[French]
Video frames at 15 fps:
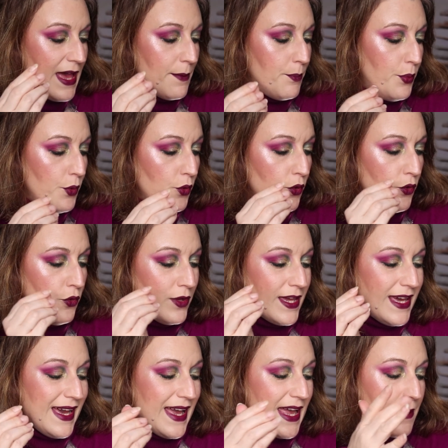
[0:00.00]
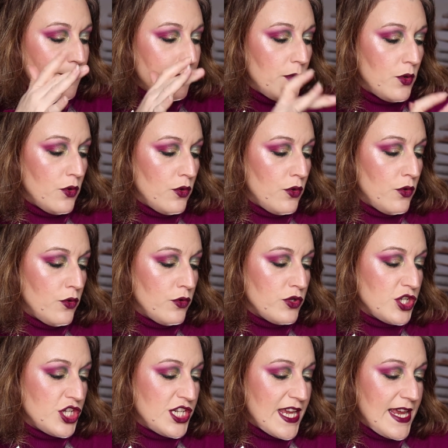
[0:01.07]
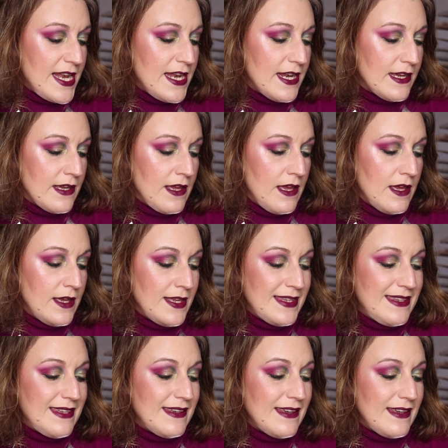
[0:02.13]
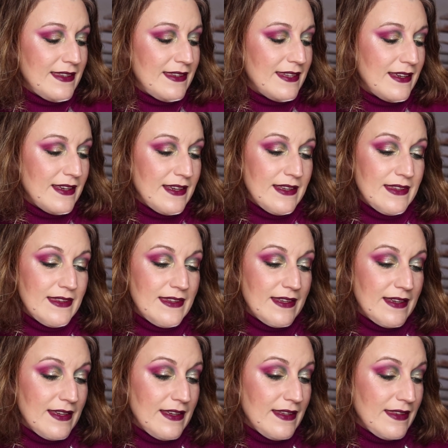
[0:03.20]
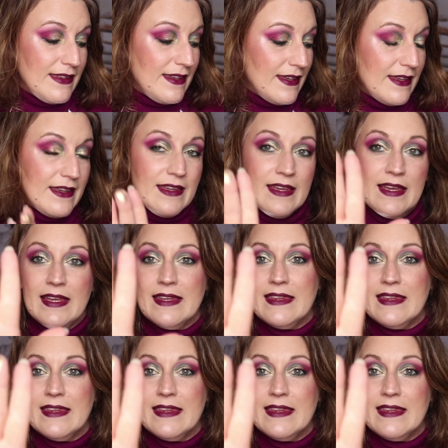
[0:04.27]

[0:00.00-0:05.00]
un peu crème euh, gel, très très très très